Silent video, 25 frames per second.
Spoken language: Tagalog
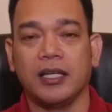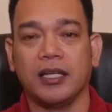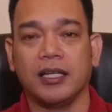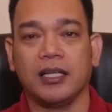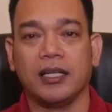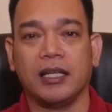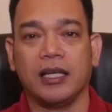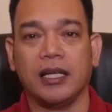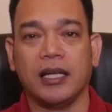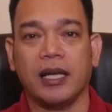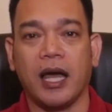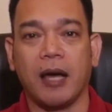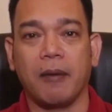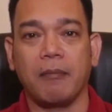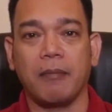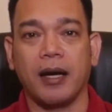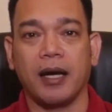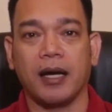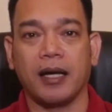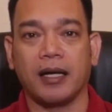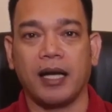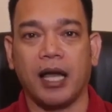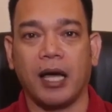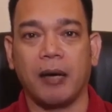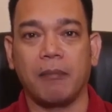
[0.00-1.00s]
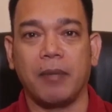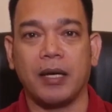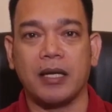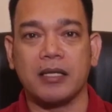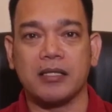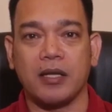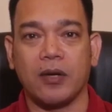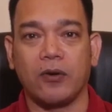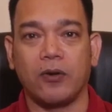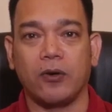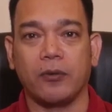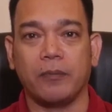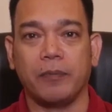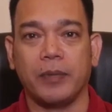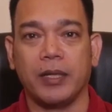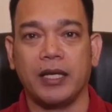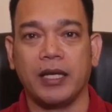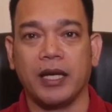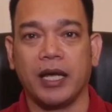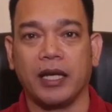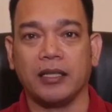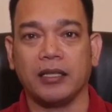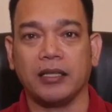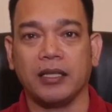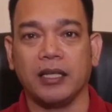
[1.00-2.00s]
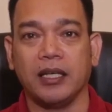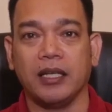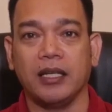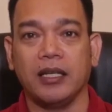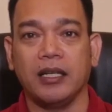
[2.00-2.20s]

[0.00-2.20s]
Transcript: hindi lamang laban sa COVID-19